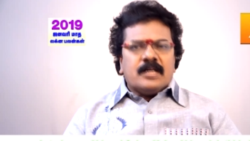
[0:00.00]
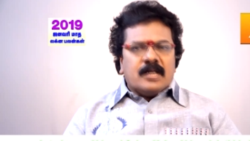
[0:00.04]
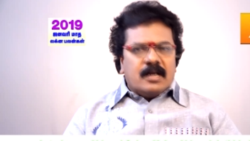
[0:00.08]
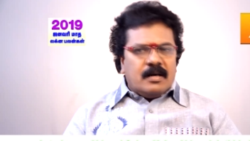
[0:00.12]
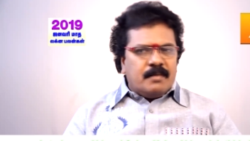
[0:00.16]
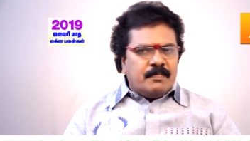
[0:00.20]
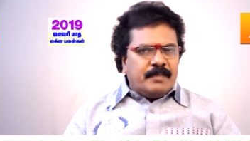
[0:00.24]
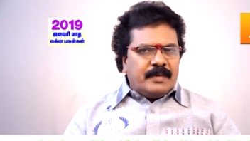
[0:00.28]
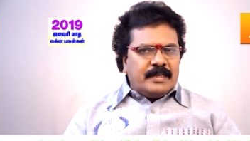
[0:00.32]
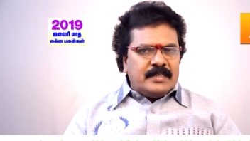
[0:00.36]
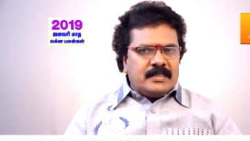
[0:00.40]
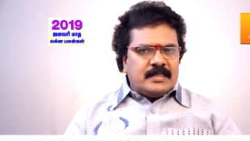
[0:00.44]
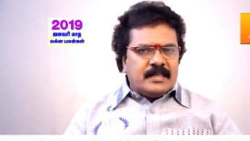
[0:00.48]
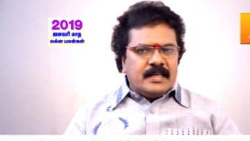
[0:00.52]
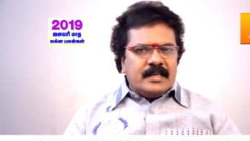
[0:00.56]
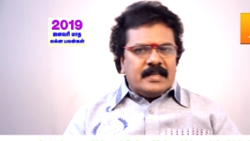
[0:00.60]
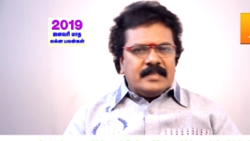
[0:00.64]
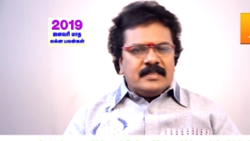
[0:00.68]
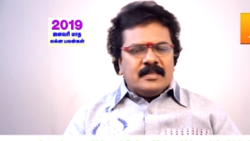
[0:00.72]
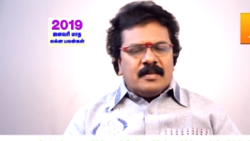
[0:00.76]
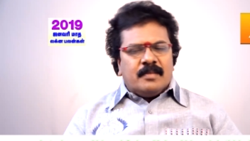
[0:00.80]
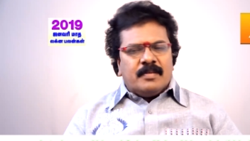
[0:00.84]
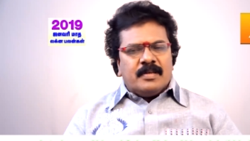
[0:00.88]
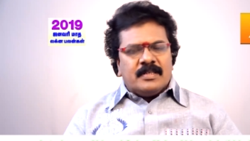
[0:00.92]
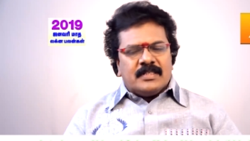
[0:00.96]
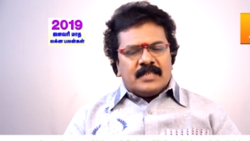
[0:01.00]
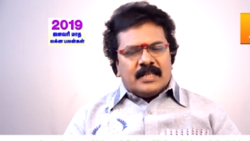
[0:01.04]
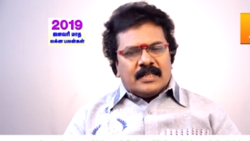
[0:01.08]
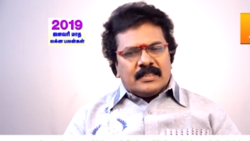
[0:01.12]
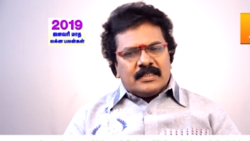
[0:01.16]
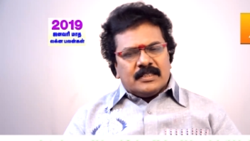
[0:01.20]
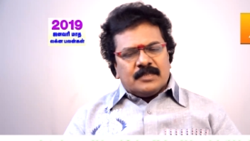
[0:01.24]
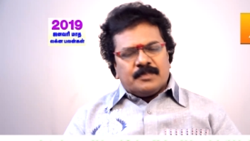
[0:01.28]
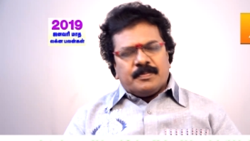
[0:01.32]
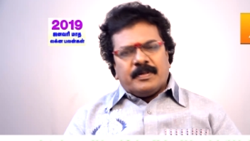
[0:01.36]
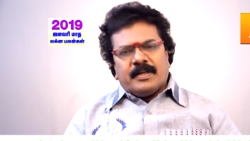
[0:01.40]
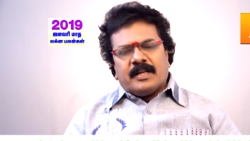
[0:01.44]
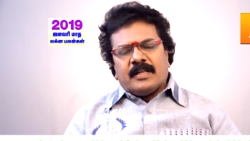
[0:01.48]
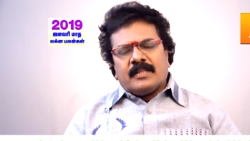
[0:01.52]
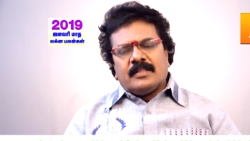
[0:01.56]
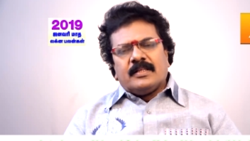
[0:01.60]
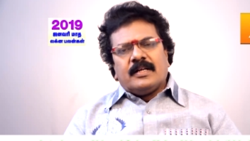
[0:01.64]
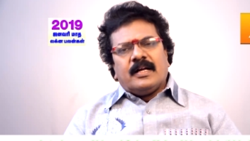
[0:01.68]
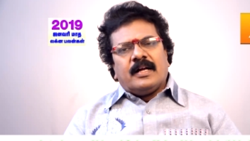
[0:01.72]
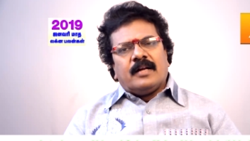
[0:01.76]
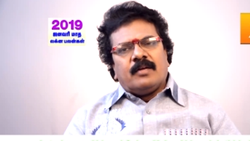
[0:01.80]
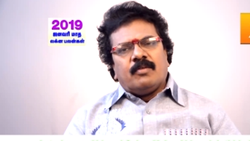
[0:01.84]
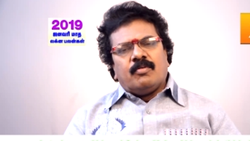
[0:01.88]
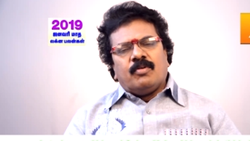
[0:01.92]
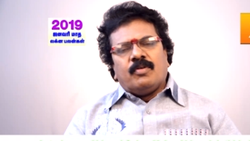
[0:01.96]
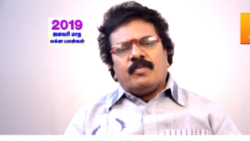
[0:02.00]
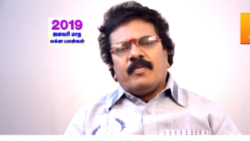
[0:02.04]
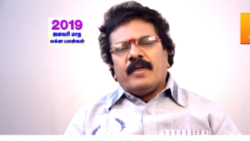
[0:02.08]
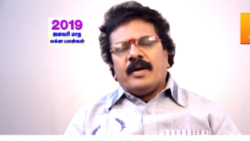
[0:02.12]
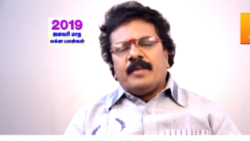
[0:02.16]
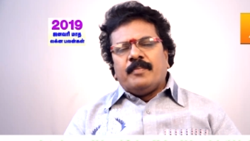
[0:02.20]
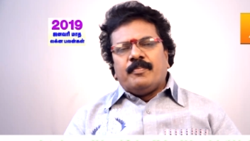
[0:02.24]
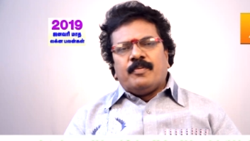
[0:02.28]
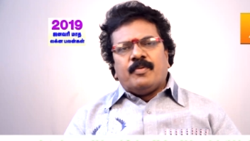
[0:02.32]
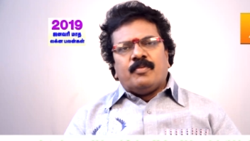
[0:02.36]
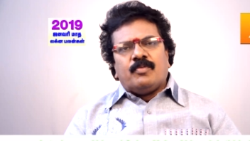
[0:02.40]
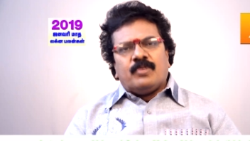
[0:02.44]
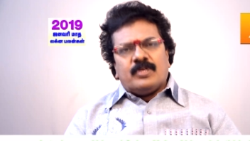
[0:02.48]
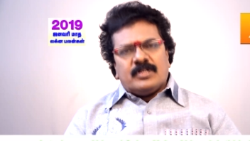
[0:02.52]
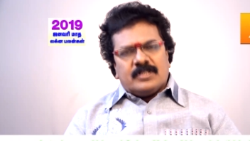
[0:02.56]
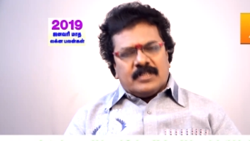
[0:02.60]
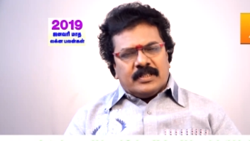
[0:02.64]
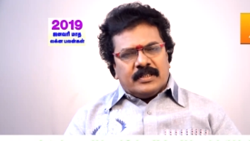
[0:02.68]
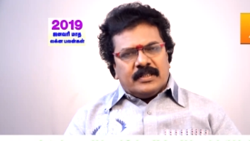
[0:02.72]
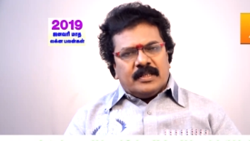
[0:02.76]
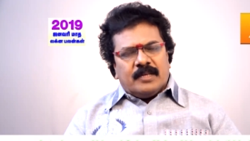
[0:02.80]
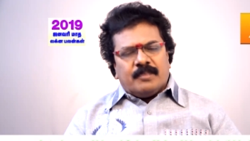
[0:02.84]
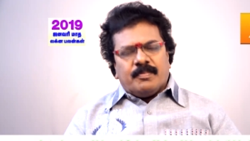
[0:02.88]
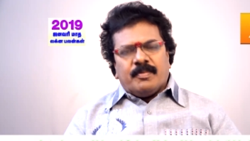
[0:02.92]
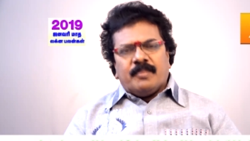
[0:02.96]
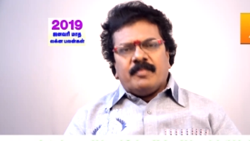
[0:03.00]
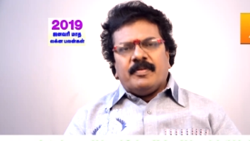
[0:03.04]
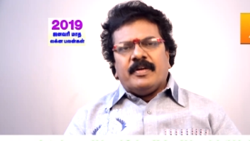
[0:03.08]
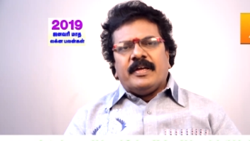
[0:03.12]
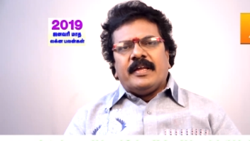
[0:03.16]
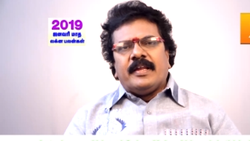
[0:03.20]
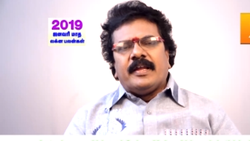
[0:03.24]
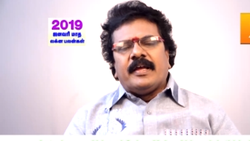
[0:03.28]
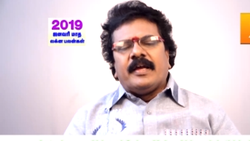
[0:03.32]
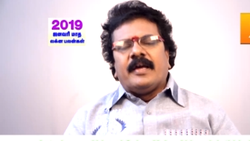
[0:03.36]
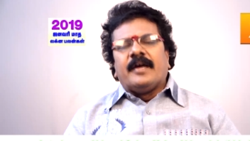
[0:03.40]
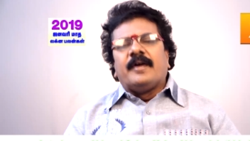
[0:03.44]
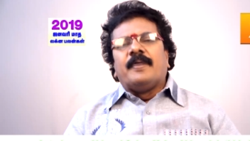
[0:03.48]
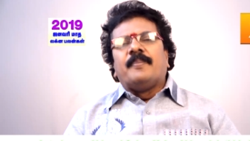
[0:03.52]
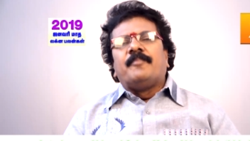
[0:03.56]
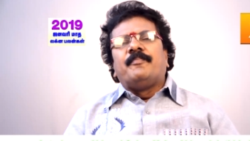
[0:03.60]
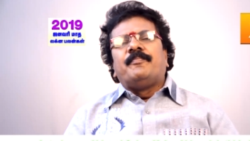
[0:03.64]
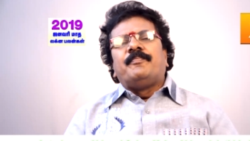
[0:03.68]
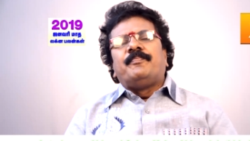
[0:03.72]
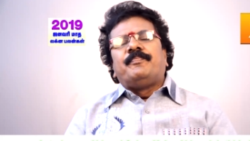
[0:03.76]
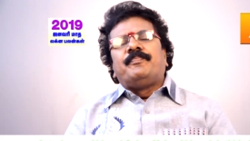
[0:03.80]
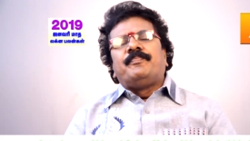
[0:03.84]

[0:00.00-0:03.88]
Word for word: காம்படிஷன் எக்ஸாமில் சக்ஸஸ் பண்ணுறதுக்கான ஒரு வாய்ப்பும் ஒரு சந்தர்ப்பமும் இருக்குது